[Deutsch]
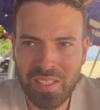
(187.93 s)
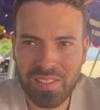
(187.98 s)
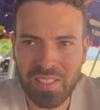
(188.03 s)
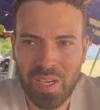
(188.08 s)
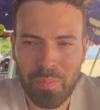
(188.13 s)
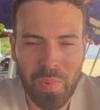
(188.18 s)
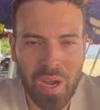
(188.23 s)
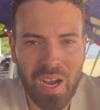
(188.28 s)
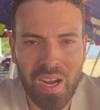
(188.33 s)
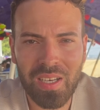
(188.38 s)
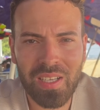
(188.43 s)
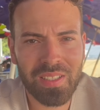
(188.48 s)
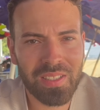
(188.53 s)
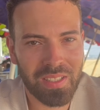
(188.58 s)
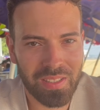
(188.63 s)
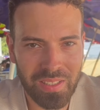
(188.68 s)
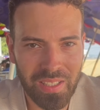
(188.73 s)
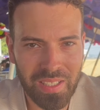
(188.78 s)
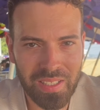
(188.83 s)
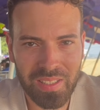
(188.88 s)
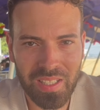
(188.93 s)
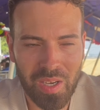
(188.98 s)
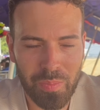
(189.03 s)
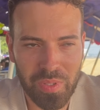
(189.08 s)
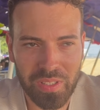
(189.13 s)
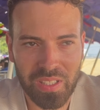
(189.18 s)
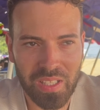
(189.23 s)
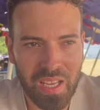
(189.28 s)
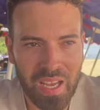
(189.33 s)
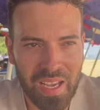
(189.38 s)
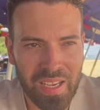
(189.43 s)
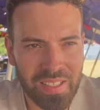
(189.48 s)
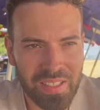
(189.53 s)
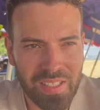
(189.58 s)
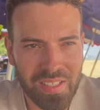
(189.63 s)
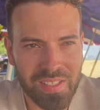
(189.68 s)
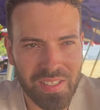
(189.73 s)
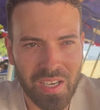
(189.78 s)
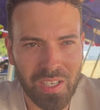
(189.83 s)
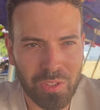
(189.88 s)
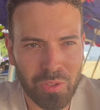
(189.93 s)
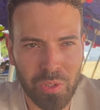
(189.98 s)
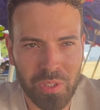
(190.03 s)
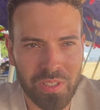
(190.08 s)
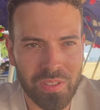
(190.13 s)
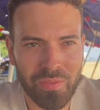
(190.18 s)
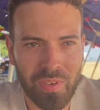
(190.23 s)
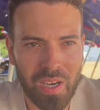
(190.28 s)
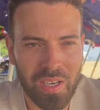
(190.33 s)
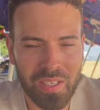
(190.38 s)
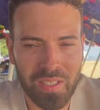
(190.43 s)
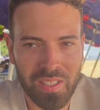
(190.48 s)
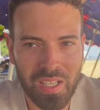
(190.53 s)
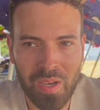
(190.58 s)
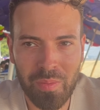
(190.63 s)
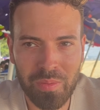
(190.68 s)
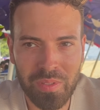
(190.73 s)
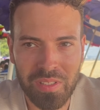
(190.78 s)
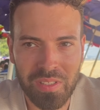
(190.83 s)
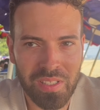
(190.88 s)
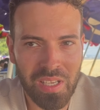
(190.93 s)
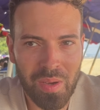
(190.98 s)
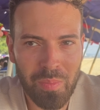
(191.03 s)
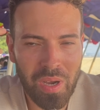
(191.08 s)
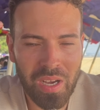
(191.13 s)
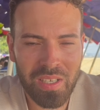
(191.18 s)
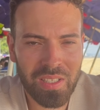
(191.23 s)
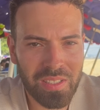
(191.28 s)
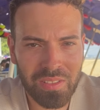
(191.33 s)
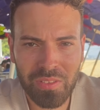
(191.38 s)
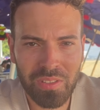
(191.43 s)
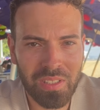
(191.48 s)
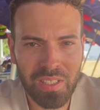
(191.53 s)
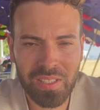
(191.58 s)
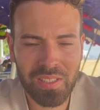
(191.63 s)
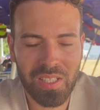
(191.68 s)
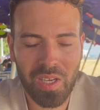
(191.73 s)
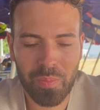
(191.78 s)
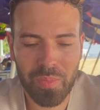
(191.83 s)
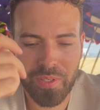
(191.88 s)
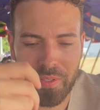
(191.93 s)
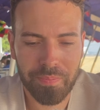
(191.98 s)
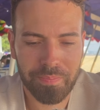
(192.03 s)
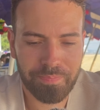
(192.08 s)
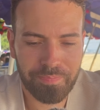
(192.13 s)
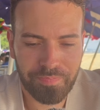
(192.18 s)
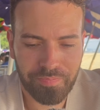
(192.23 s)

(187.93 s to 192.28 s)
Die haben alle einen Nicknamen. Keine sagt euch einen wahren Namen. Die haben alle irgendeinen Nicknamen.